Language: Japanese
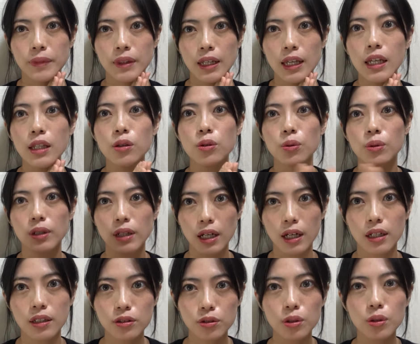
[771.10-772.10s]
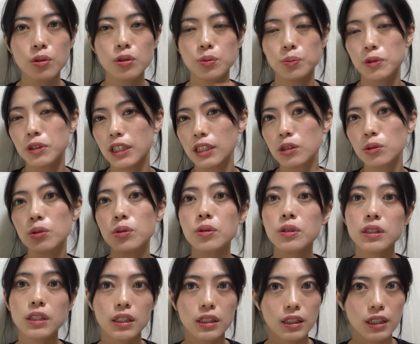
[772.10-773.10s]
絵とか、それこそ昔の人
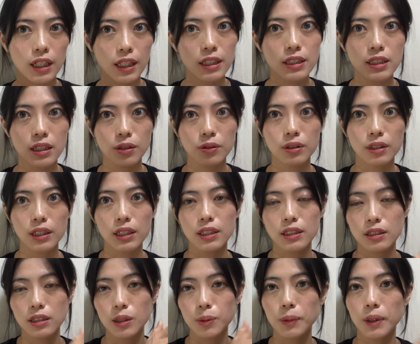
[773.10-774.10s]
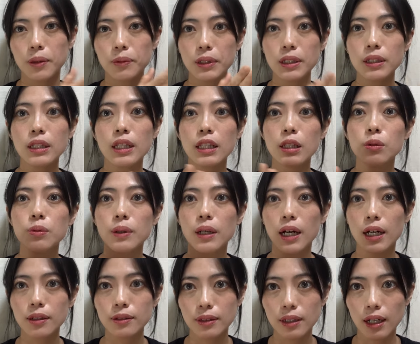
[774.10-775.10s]
だけじゃなくていい、今インターネット
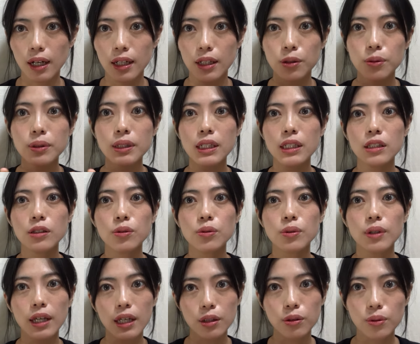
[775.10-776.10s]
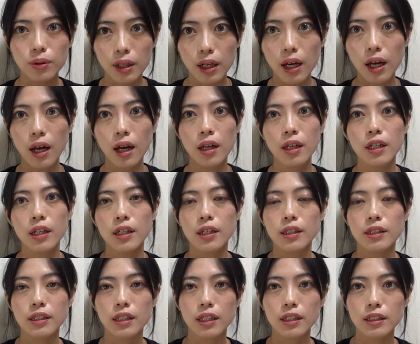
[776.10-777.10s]
があるからいろんな人の絵とか
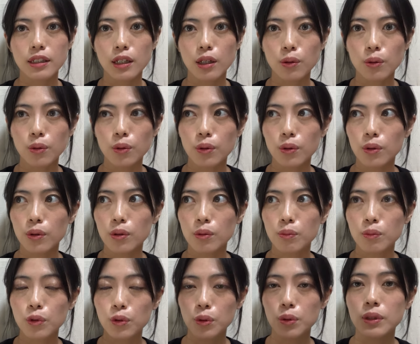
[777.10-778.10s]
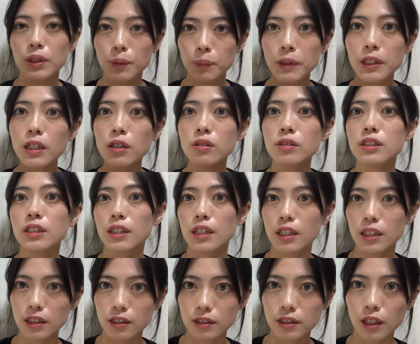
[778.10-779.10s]
何かこうものって見れるじゃな
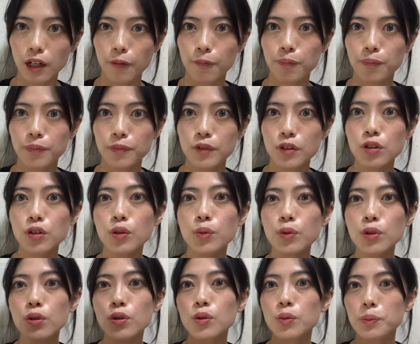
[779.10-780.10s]
いですか。そういうものを